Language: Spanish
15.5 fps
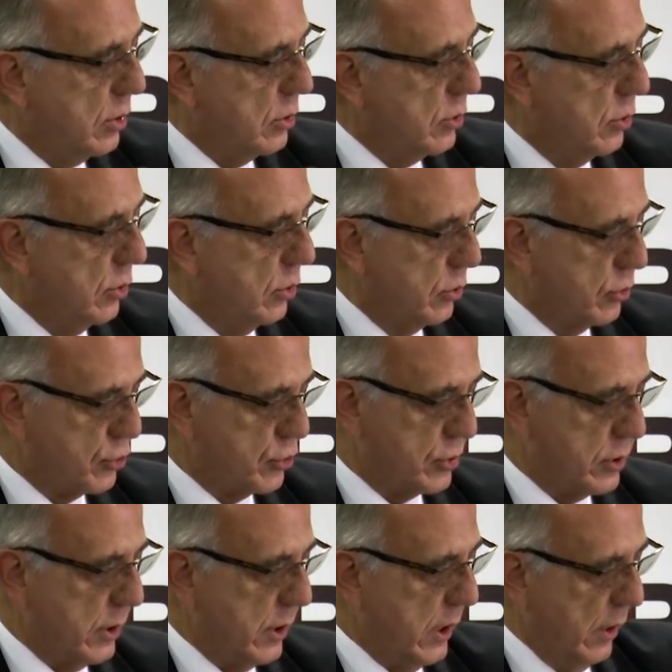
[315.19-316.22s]

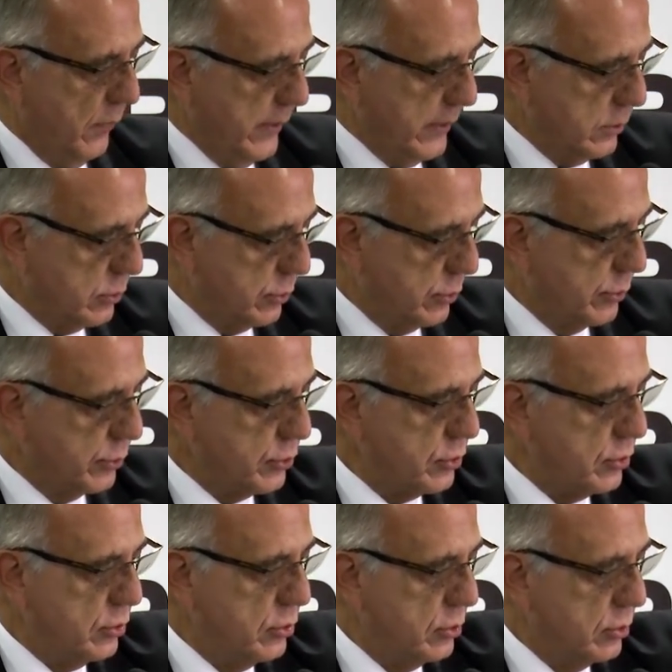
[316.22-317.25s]
Los
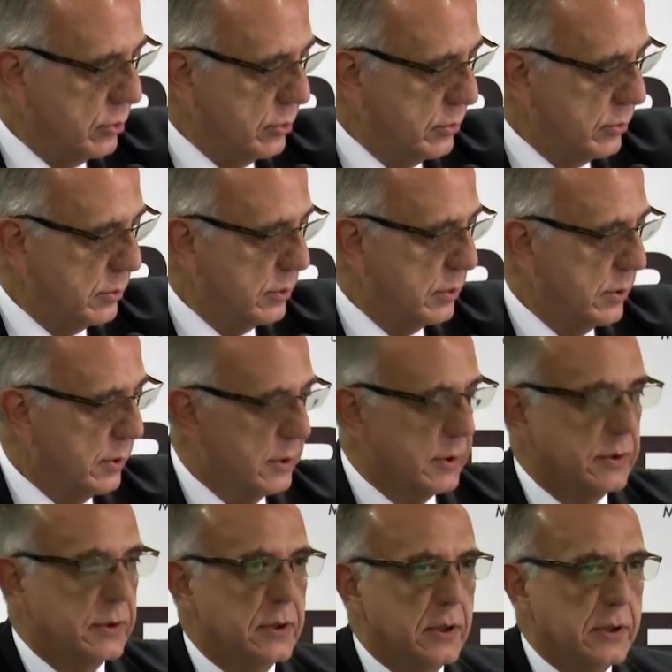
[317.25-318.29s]
eventos
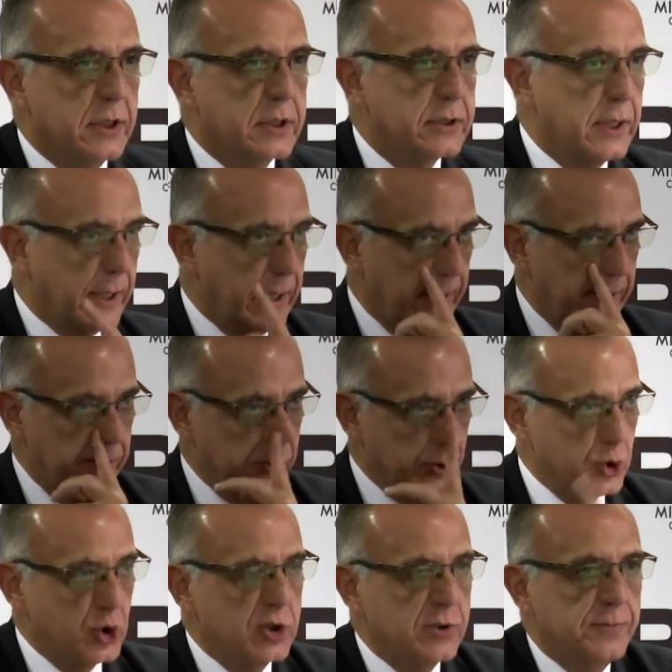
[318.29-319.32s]
eh,
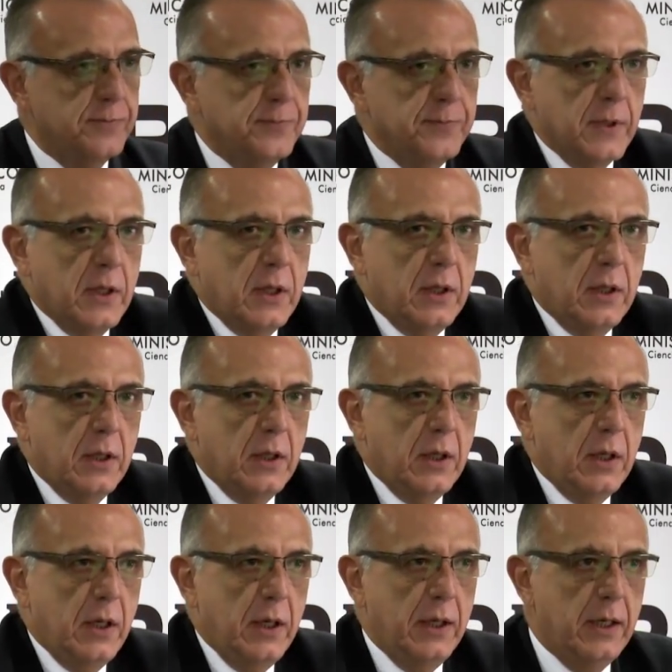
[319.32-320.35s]
destacados
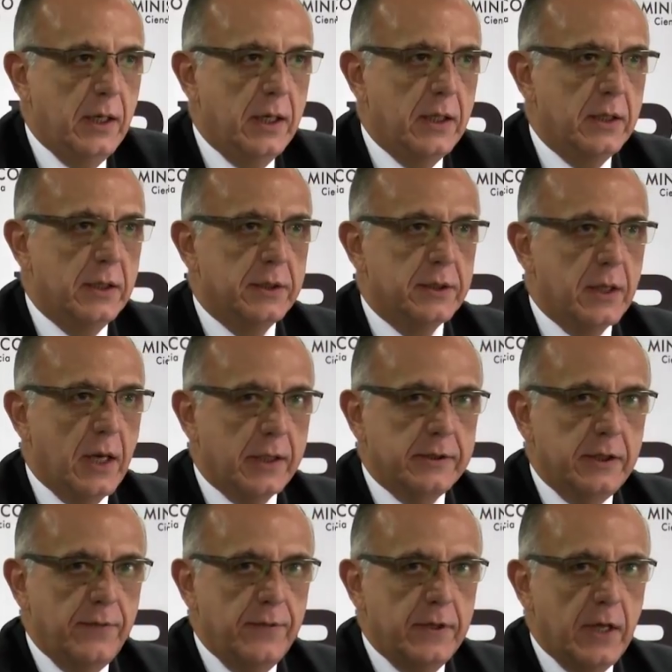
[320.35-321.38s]
en la
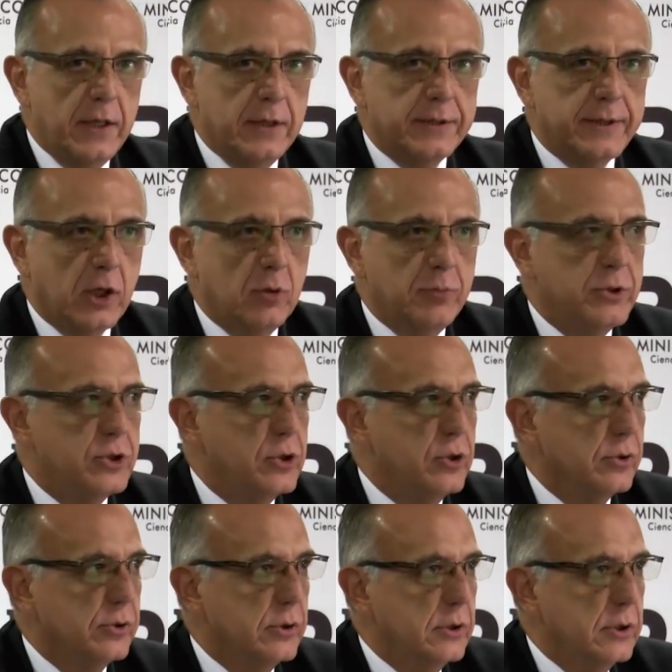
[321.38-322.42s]
actividad de esta
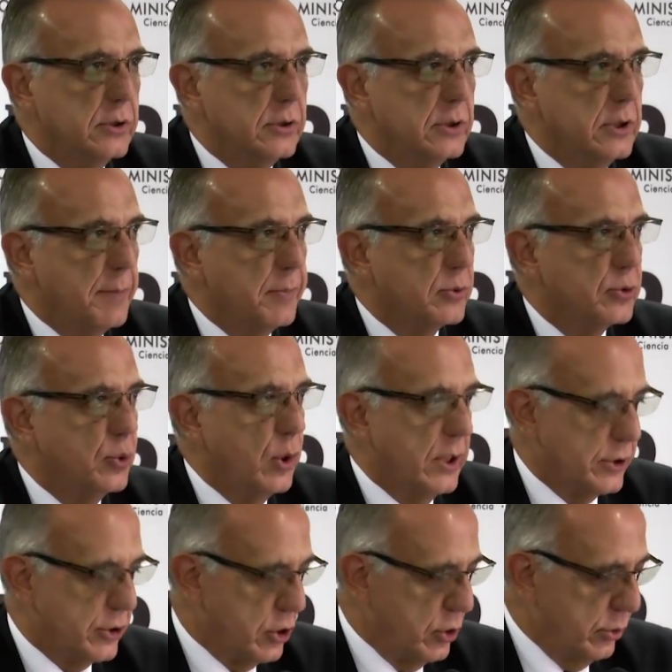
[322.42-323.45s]
comisión de
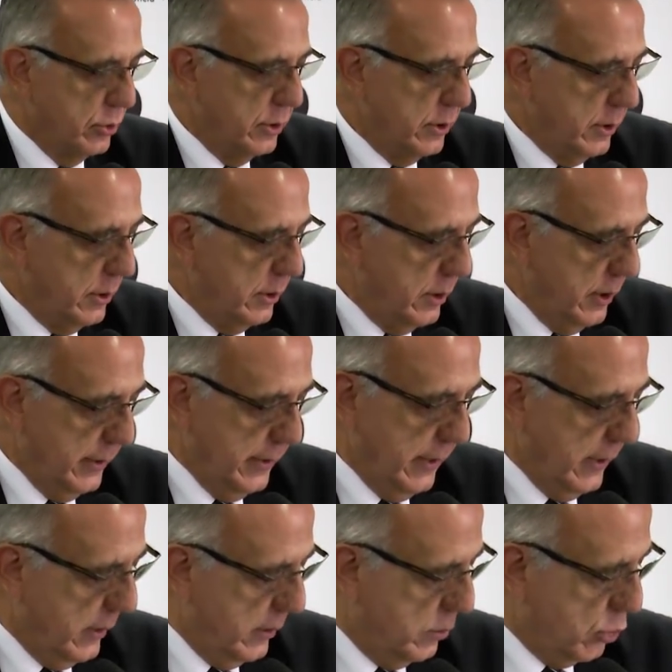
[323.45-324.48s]
postulación en
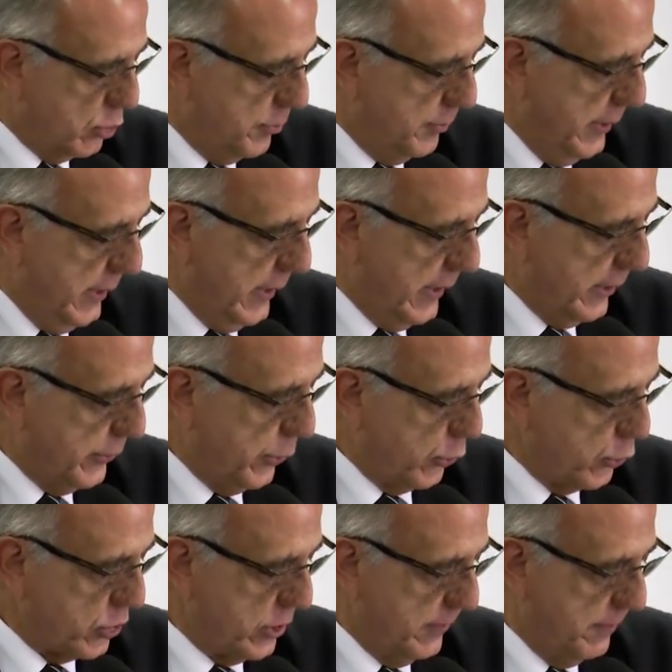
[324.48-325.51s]
el
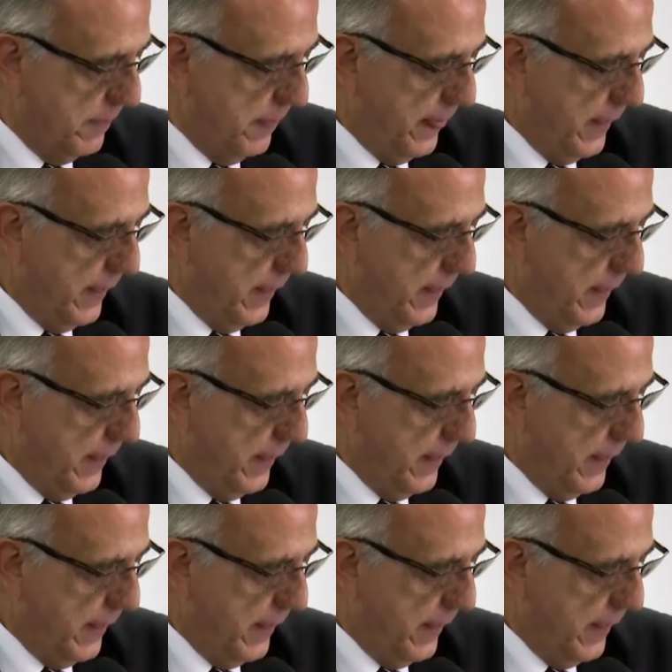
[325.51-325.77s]
2014.